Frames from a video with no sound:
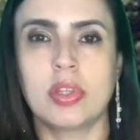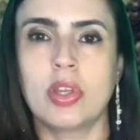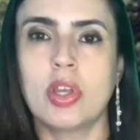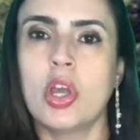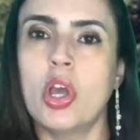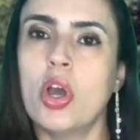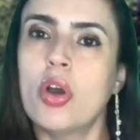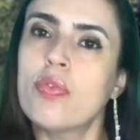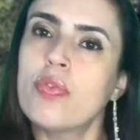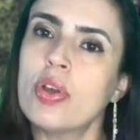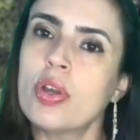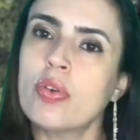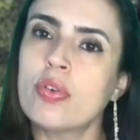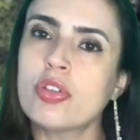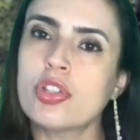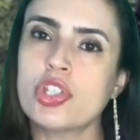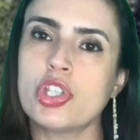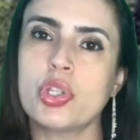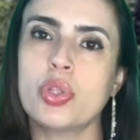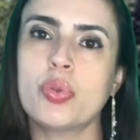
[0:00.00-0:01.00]
Foi
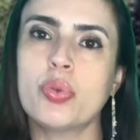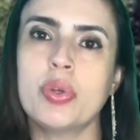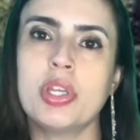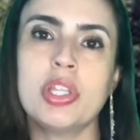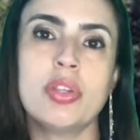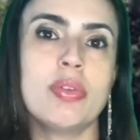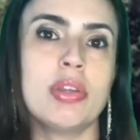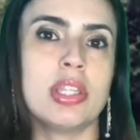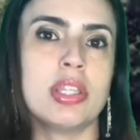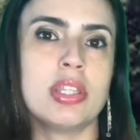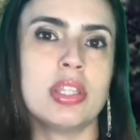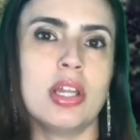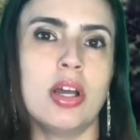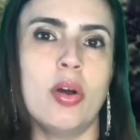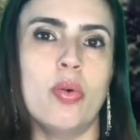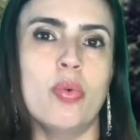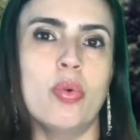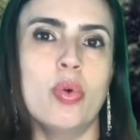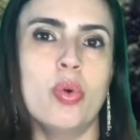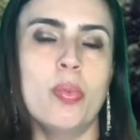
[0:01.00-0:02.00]
constituído
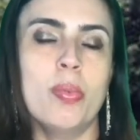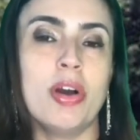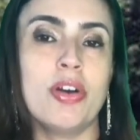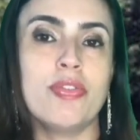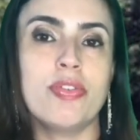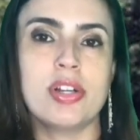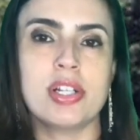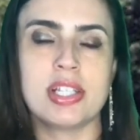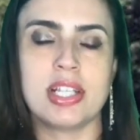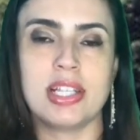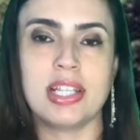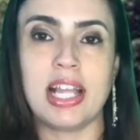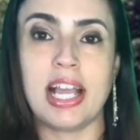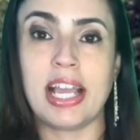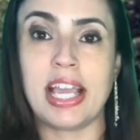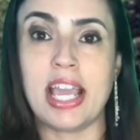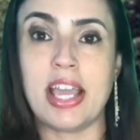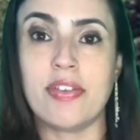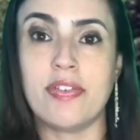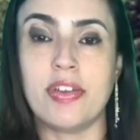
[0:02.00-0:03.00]
então uma
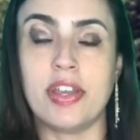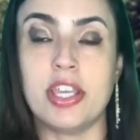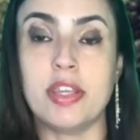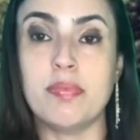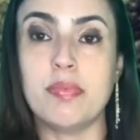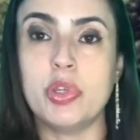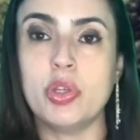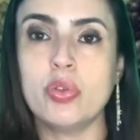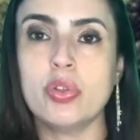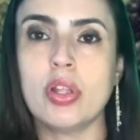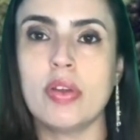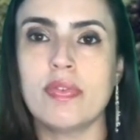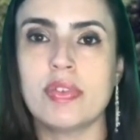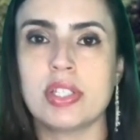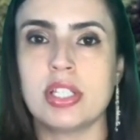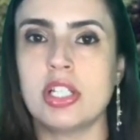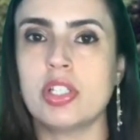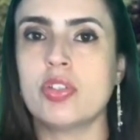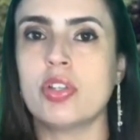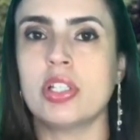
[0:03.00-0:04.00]
força-tarefa em
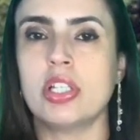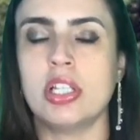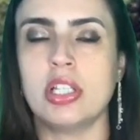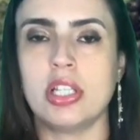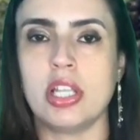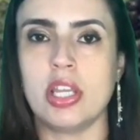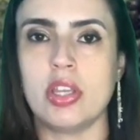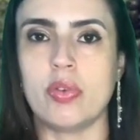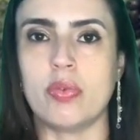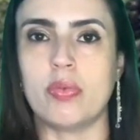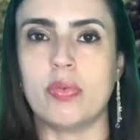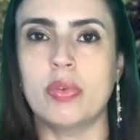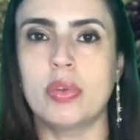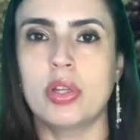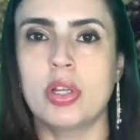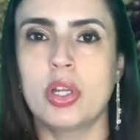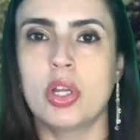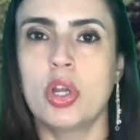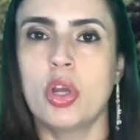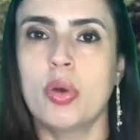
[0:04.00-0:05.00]
1981.
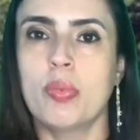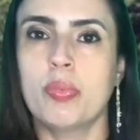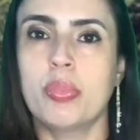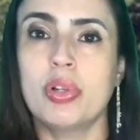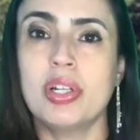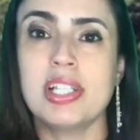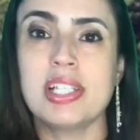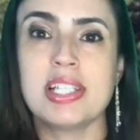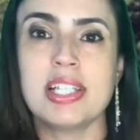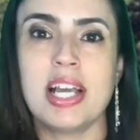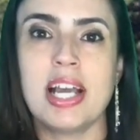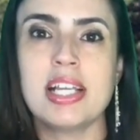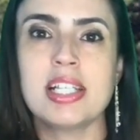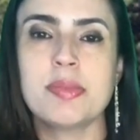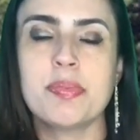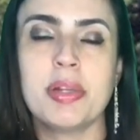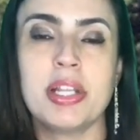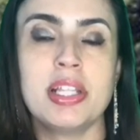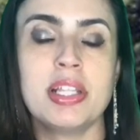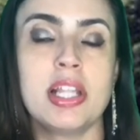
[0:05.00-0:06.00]
Policiais
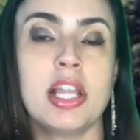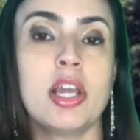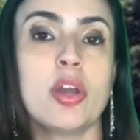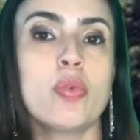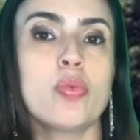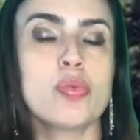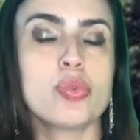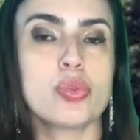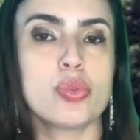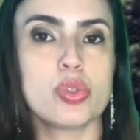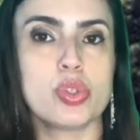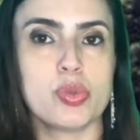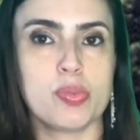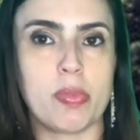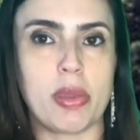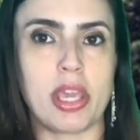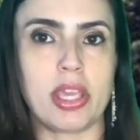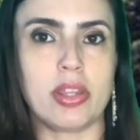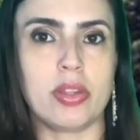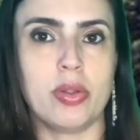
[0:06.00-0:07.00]
prenderam um suspeito,